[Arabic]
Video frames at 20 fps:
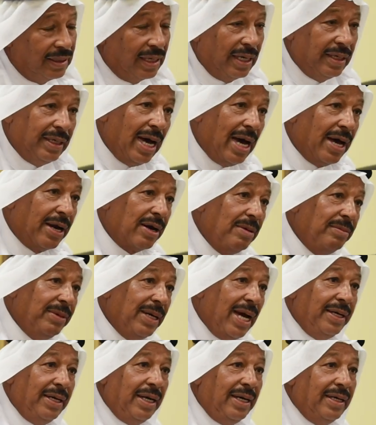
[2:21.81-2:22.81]
يعني حرام
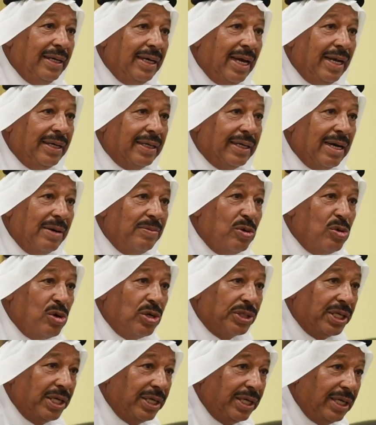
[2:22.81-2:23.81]
يعني احنا يعني
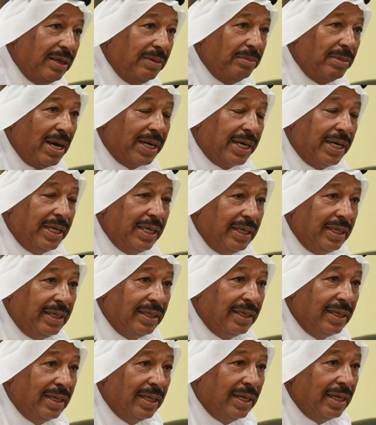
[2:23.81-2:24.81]
كمواطنين بحرينيين
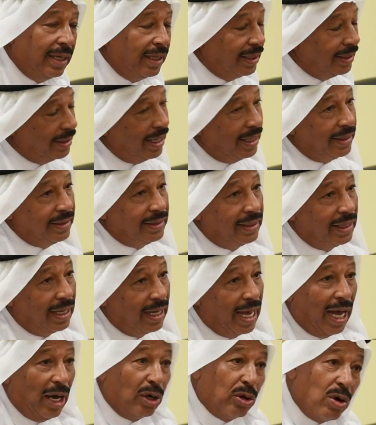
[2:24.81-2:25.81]
يعني
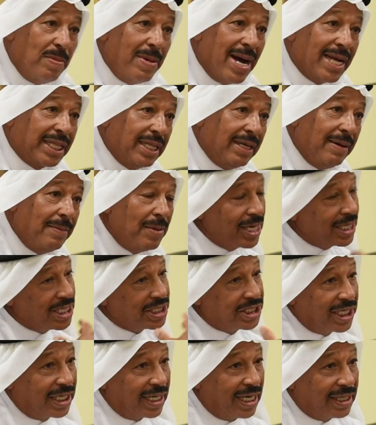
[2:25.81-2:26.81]
حكوماتنا ما
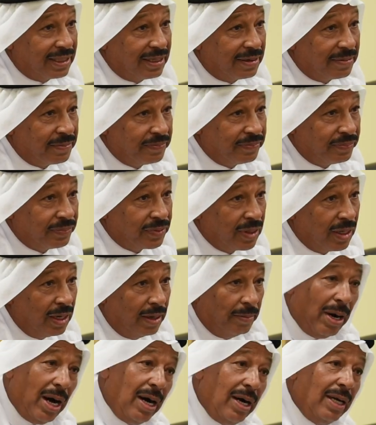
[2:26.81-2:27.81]
قصرت
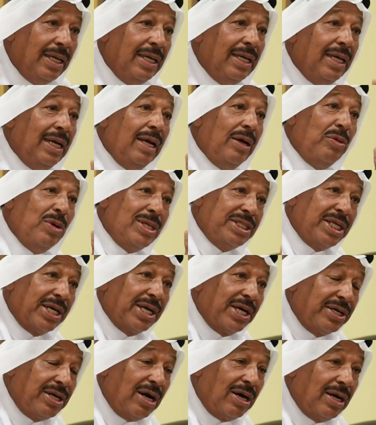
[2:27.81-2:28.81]
معالي وزير
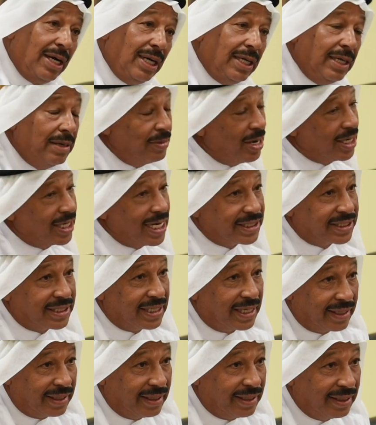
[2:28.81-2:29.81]
الداخليه ما
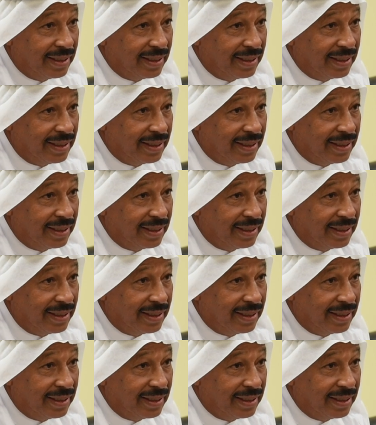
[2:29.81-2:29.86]
قصر